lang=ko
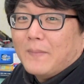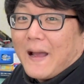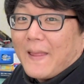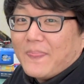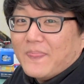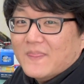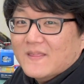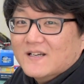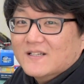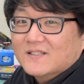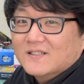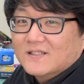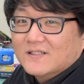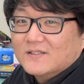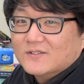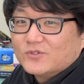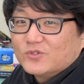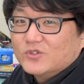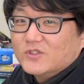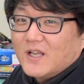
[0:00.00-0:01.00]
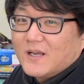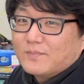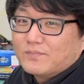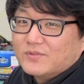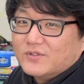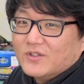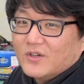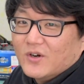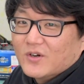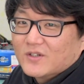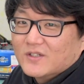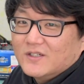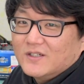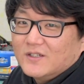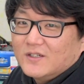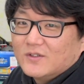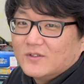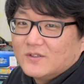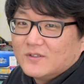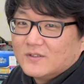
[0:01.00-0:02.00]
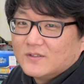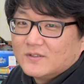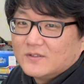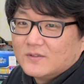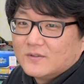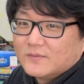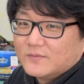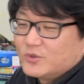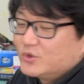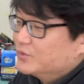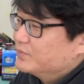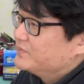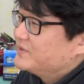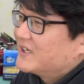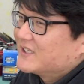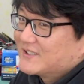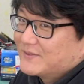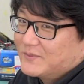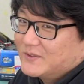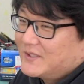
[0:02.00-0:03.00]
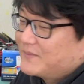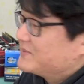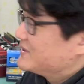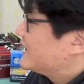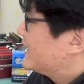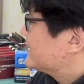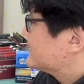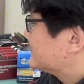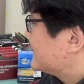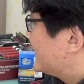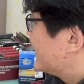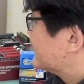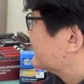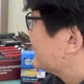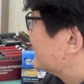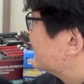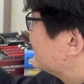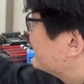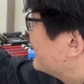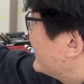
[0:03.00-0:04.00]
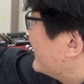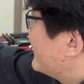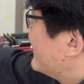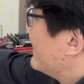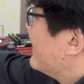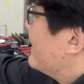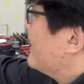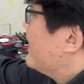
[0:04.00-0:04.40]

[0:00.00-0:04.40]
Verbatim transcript: 맞는 순행 블럭을 준비하시면 됩니다. 자, 그 다음에